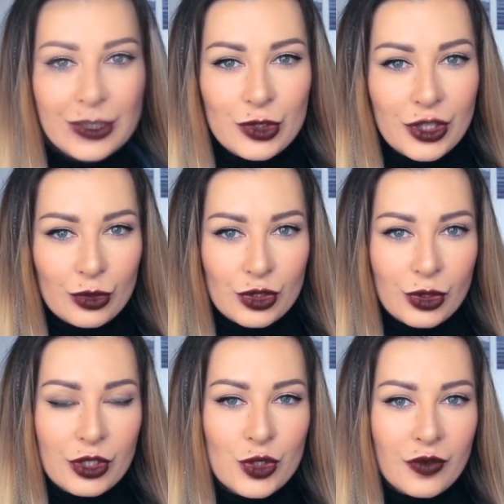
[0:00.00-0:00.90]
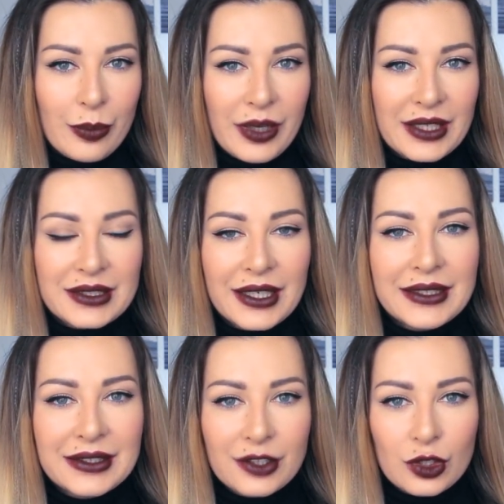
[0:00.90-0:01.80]
Следующее, то, что хочу вам
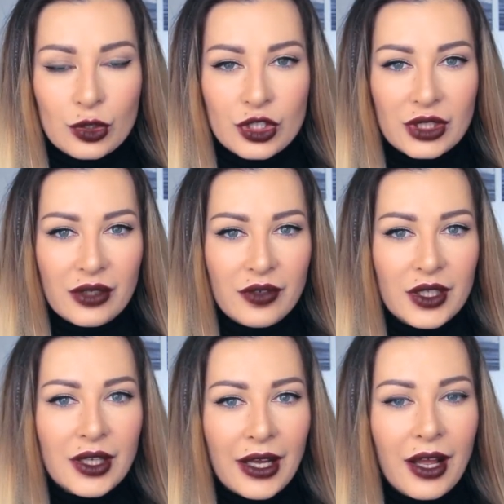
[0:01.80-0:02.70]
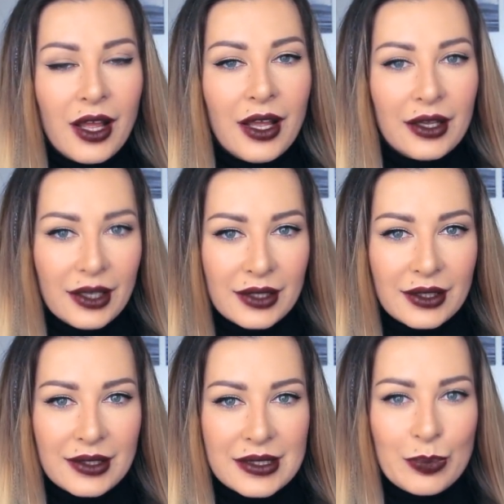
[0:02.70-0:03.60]
показать, это тоже новинка.
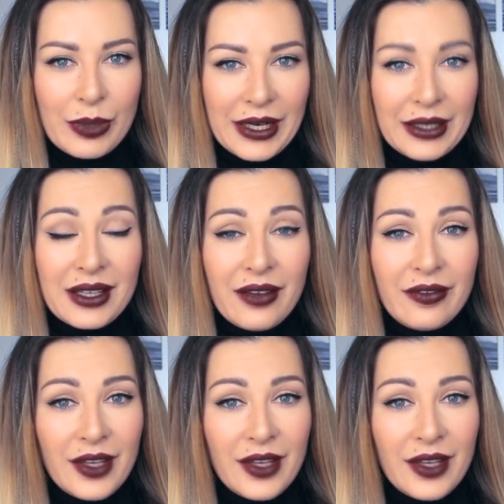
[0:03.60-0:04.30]
Это спрей для